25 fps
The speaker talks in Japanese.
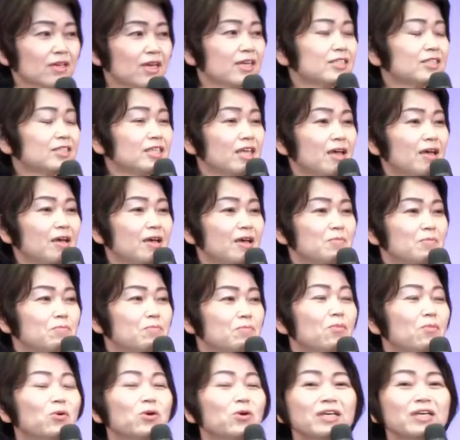決して
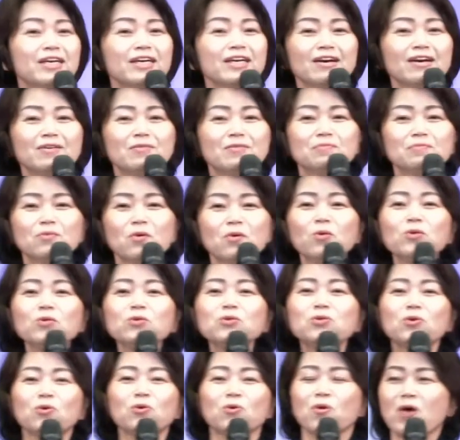盛り
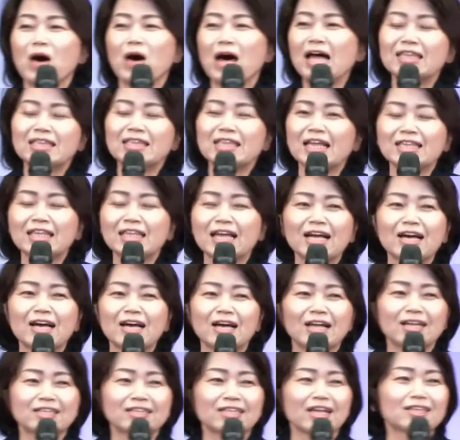温度を温か